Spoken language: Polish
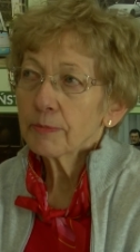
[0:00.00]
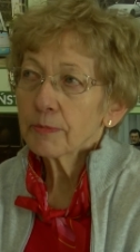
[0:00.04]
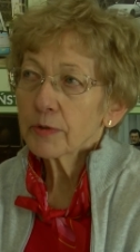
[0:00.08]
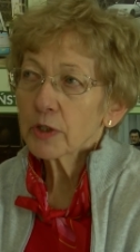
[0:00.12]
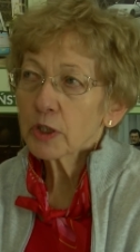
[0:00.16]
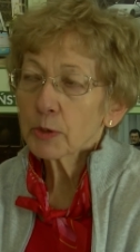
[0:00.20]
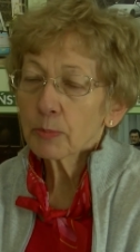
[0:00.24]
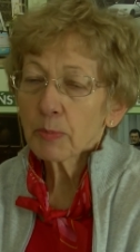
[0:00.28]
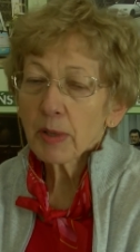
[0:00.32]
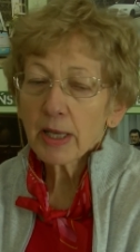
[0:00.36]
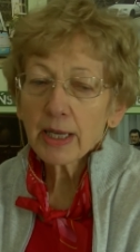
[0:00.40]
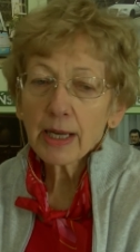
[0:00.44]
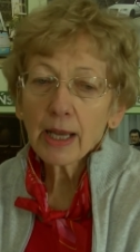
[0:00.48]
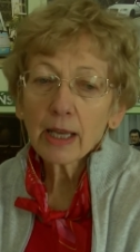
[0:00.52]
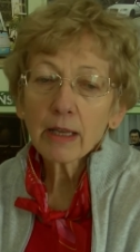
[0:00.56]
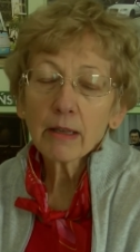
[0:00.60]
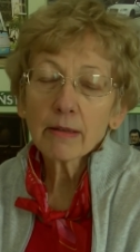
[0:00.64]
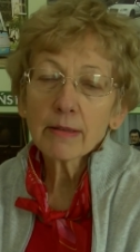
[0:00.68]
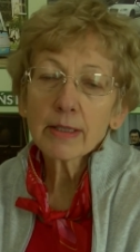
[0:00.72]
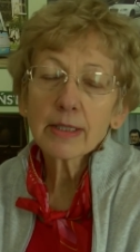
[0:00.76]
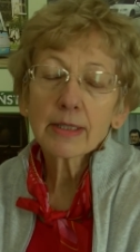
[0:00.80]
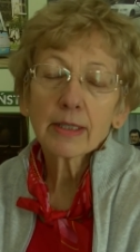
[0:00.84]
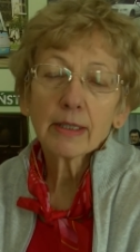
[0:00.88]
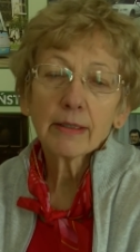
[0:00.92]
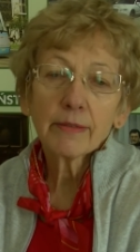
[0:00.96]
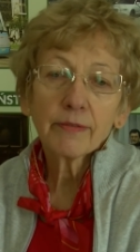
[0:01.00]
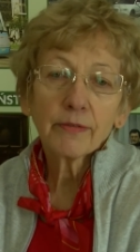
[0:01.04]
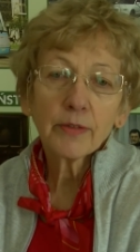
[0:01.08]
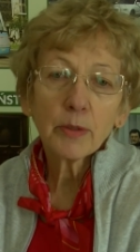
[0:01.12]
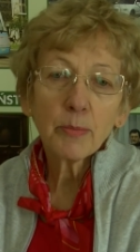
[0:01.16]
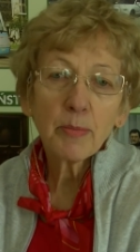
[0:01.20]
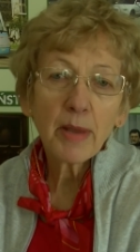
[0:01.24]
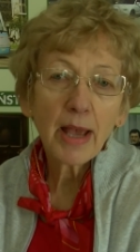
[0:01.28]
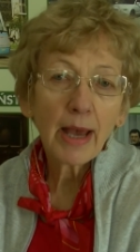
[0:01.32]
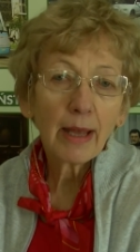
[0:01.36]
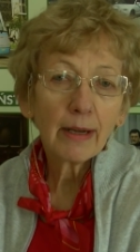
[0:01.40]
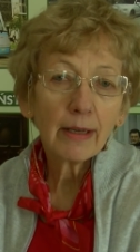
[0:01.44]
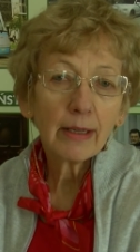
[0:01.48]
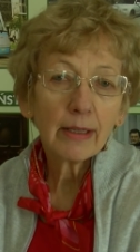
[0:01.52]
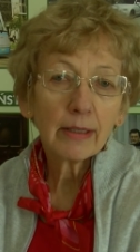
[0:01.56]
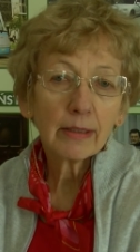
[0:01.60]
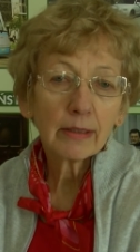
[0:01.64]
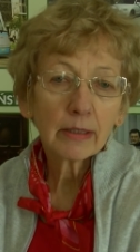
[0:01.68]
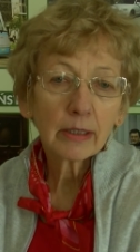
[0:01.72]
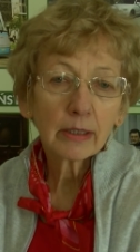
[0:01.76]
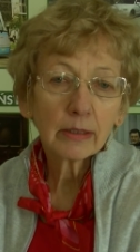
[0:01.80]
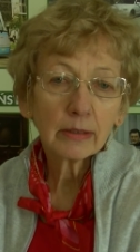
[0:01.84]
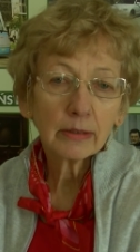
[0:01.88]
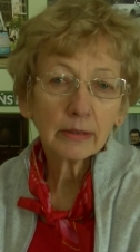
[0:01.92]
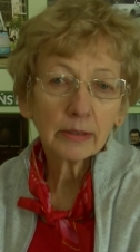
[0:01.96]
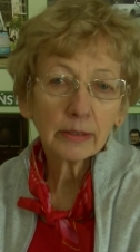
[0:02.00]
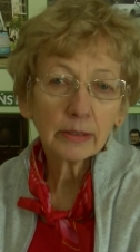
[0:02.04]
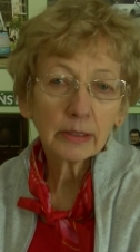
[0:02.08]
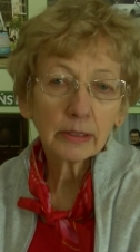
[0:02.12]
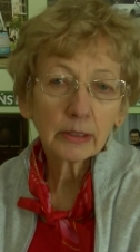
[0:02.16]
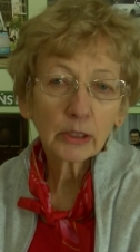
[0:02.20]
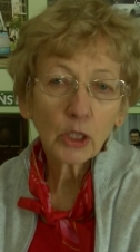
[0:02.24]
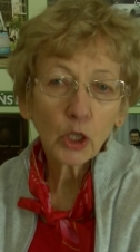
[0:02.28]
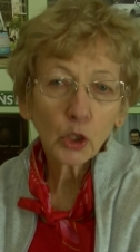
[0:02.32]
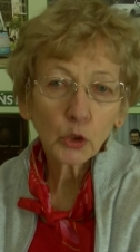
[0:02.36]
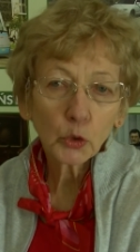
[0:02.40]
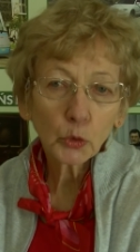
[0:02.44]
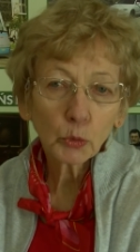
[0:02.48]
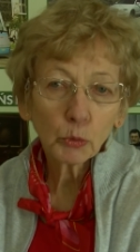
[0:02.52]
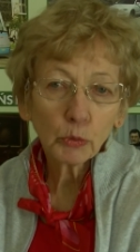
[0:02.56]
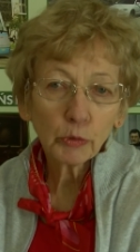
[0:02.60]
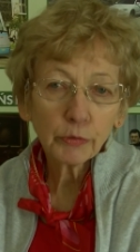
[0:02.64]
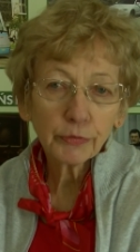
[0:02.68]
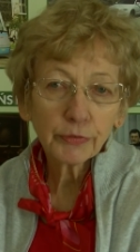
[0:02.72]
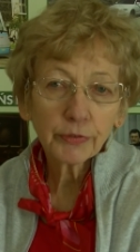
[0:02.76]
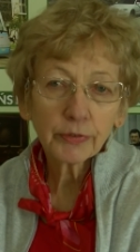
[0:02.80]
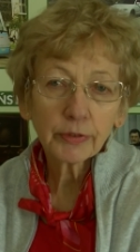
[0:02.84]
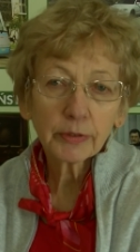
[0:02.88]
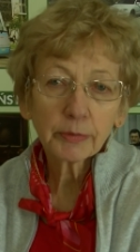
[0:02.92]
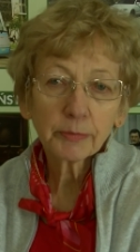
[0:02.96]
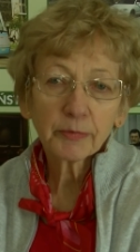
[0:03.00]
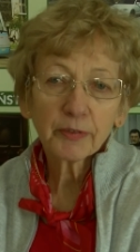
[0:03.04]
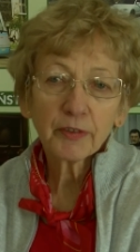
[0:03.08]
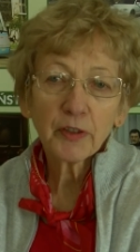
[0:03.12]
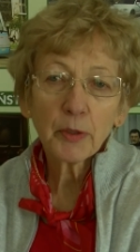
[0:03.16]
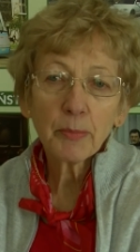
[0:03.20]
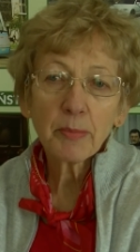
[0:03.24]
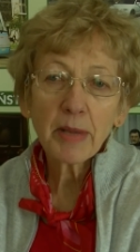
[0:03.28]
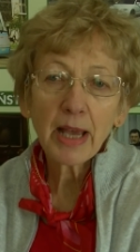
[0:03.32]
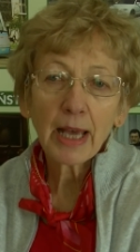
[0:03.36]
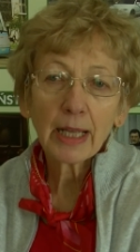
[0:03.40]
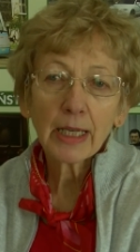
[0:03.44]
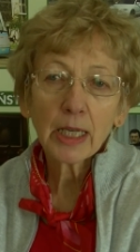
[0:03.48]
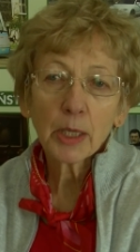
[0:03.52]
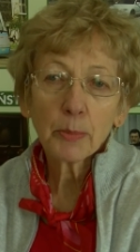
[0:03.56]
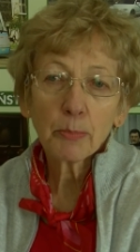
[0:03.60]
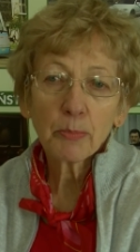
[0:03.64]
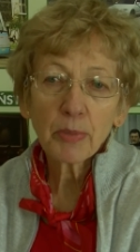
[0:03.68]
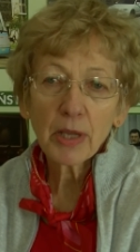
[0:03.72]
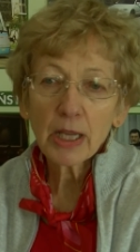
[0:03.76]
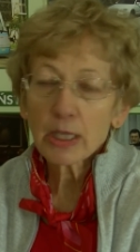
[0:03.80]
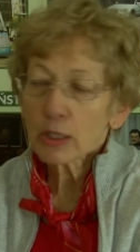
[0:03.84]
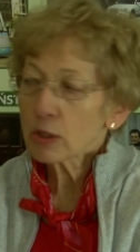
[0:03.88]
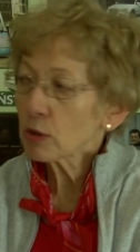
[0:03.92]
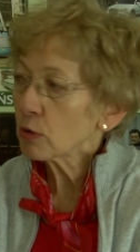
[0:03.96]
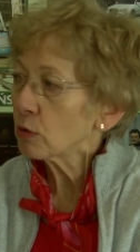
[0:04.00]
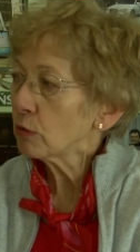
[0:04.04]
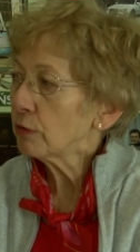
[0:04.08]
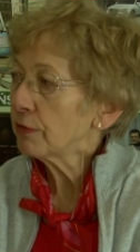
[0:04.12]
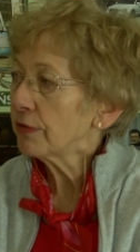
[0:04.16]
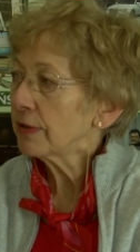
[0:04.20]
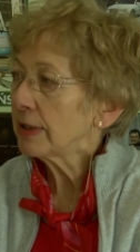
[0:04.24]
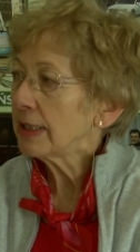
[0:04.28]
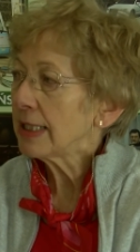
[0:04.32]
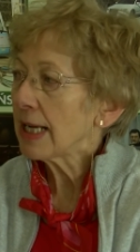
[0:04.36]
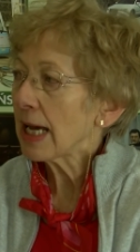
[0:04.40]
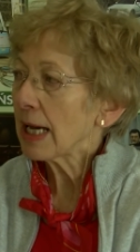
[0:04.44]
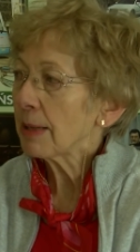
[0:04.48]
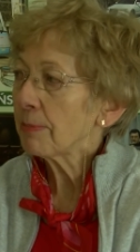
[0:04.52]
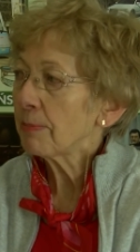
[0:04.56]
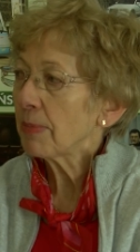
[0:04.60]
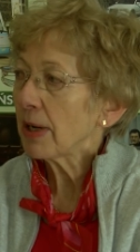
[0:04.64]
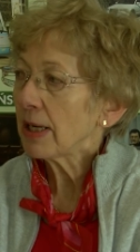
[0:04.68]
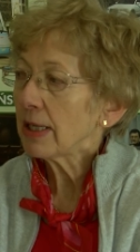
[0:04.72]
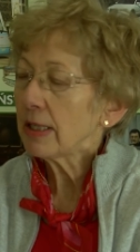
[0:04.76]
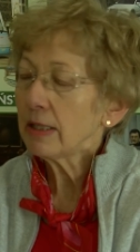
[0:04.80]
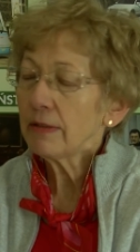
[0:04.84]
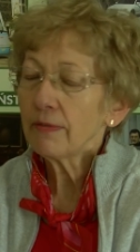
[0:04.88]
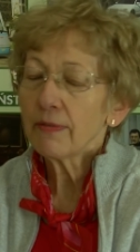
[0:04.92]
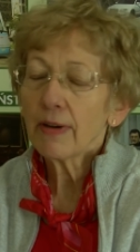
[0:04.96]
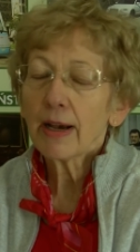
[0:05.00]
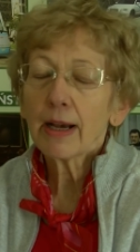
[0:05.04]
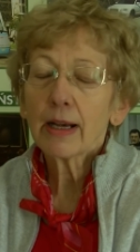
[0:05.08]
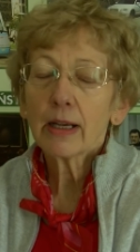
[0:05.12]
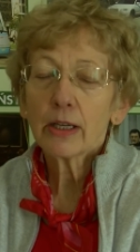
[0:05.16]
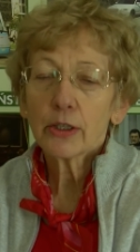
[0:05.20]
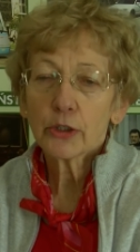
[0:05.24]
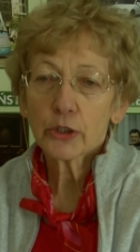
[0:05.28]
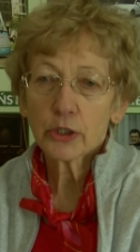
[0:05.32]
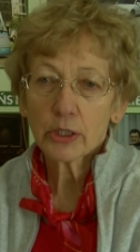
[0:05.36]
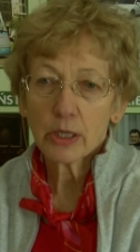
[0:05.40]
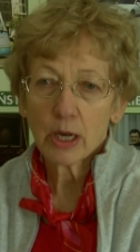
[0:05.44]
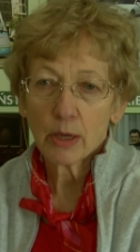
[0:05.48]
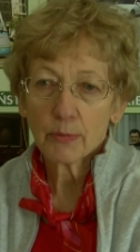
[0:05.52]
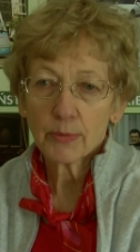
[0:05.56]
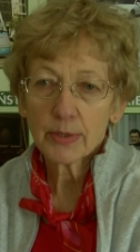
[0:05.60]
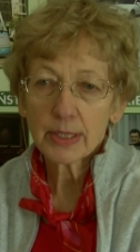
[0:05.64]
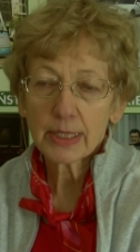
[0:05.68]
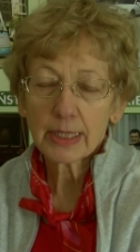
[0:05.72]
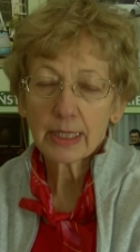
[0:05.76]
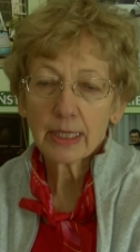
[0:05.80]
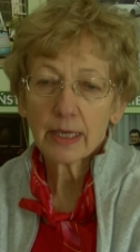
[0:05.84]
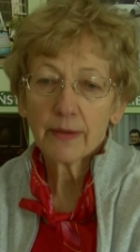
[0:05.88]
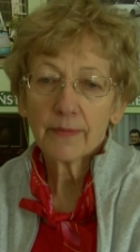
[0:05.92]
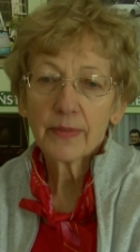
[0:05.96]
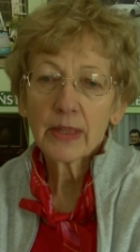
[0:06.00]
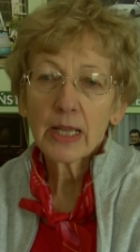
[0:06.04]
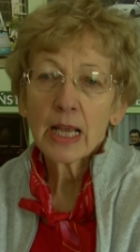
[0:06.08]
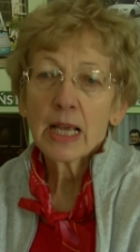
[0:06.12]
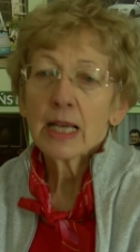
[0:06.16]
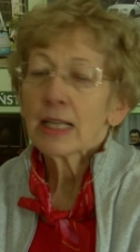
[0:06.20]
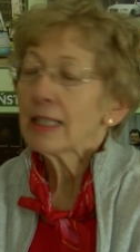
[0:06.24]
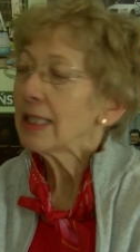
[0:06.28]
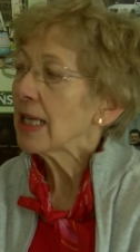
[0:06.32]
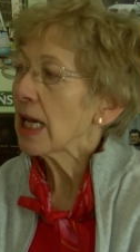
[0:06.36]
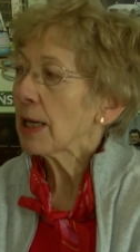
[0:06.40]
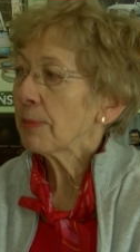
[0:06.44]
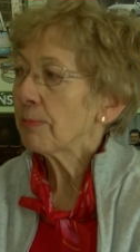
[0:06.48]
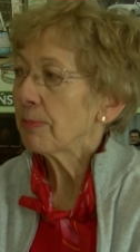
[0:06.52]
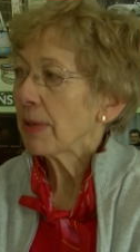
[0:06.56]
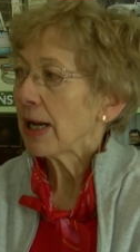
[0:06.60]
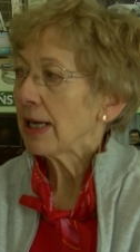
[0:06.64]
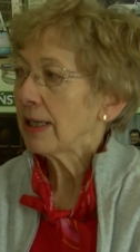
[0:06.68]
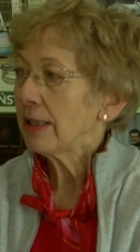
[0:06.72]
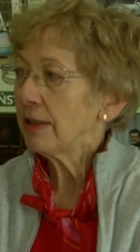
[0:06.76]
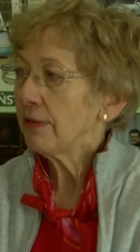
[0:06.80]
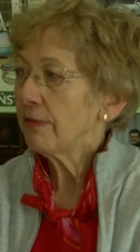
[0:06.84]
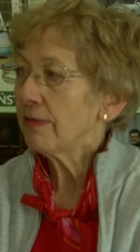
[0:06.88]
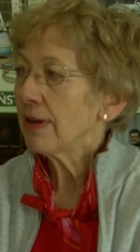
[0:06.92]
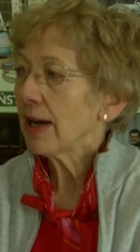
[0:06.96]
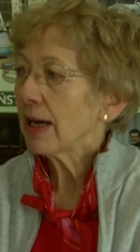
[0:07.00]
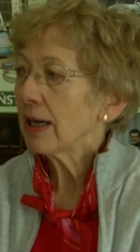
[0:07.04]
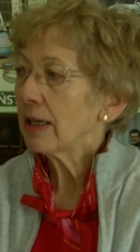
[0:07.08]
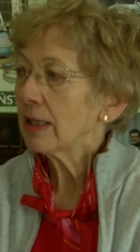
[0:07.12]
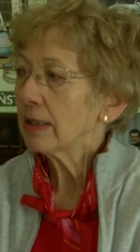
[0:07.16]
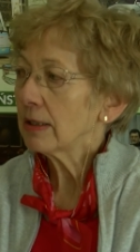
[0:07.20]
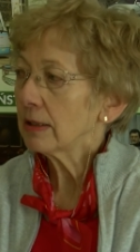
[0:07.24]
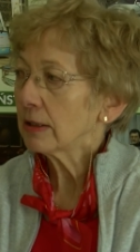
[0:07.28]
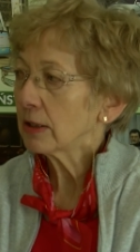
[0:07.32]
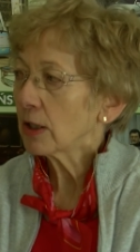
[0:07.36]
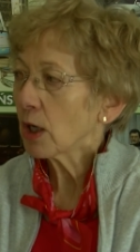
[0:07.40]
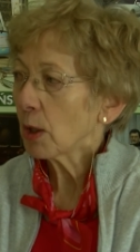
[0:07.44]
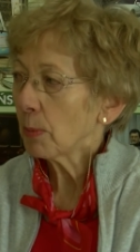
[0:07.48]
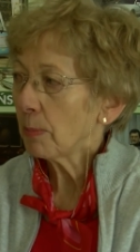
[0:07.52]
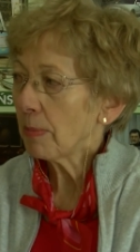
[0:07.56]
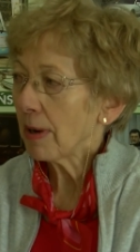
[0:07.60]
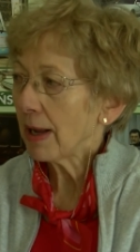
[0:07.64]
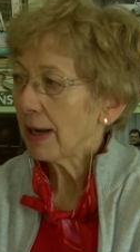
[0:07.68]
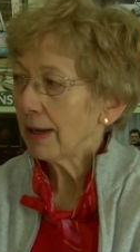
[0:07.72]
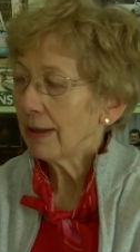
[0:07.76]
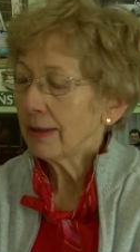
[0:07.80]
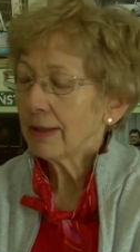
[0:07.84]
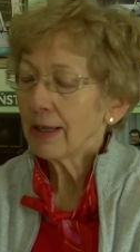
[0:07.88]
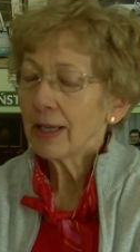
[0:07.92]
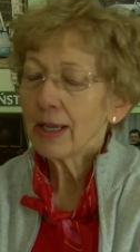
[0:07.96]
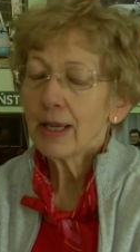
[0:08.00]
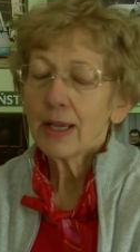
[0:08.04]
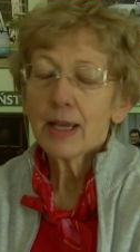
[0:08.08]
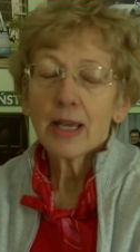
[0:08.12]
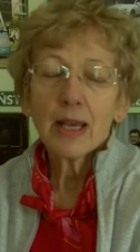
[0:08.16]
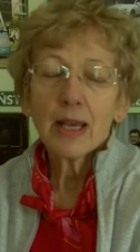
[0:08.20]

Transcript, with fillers: wspierające wymianę kotłów, wymianę pieców na paliwa śląskie, na paliwa kopalne.